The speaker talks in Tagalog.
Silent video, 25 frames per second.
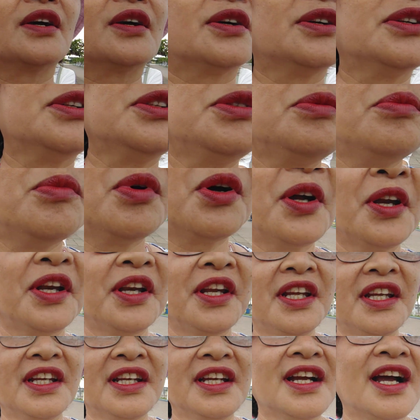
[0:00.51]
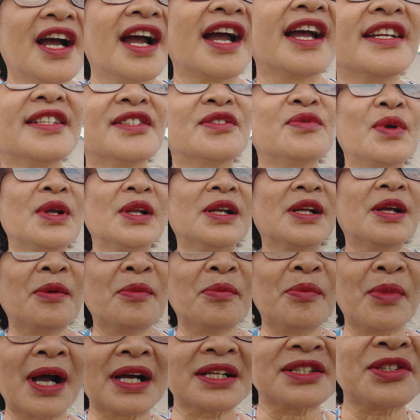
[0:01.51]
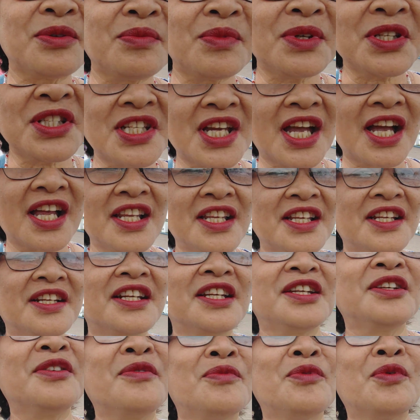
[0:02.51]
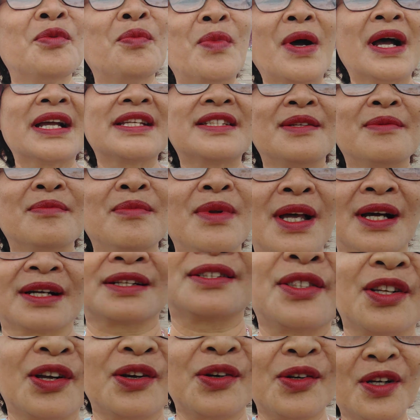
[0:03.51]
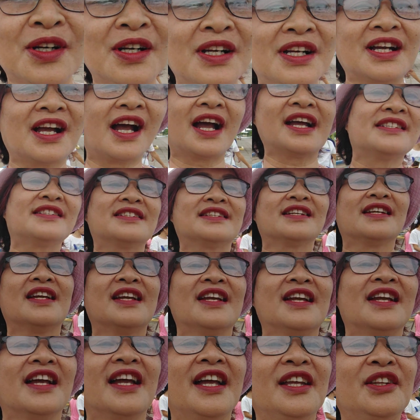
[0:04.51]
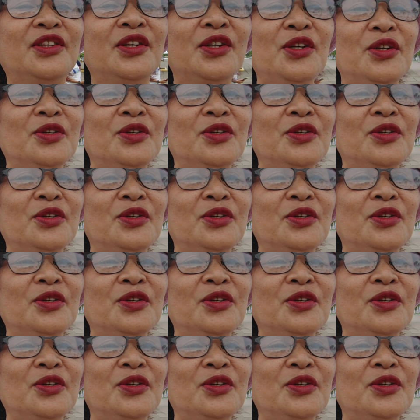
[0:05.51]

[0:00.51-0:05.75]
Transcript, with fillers: Good morning guys! Welcome back to my channel, yung Bumbasi Vlog. So guys, ito